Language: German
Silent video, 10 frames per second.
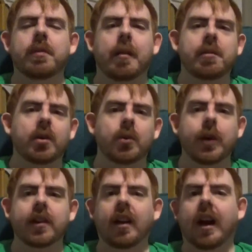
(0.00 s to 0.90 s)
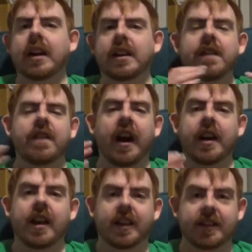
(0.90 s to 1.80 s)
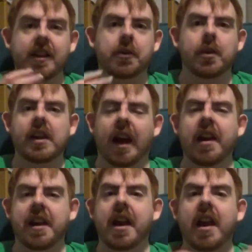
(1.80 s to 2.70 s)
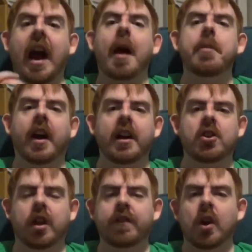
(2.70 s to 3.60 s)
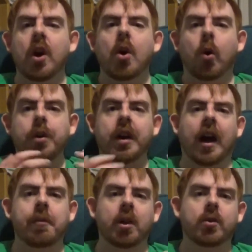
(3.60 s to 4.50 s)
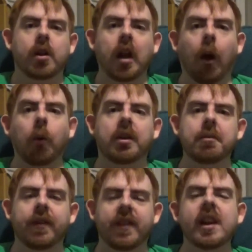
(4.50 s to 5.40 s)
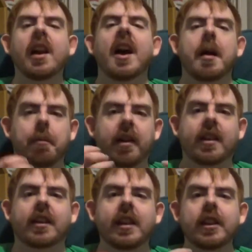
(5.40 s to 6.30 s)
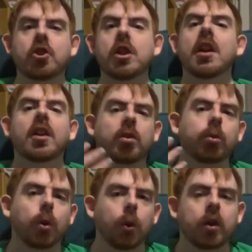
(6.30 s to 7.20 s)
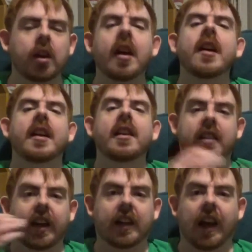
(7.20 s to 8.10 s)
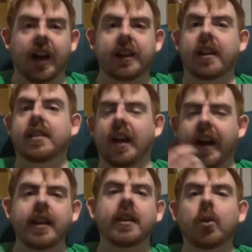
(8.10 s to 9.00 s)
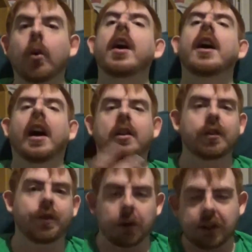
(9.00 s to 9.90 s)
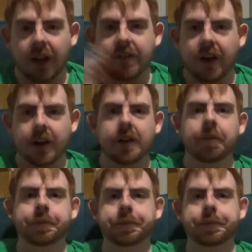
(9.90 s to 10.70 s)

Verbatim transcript: man aber natürlich sagen, die Wachen sind natürlich alle in Alarmbereitschaft und haben natürlich auch den Befehl, Masakichi zu töten. Ist ja klar, der ist da eingedrungen, hat sofort drei Wachen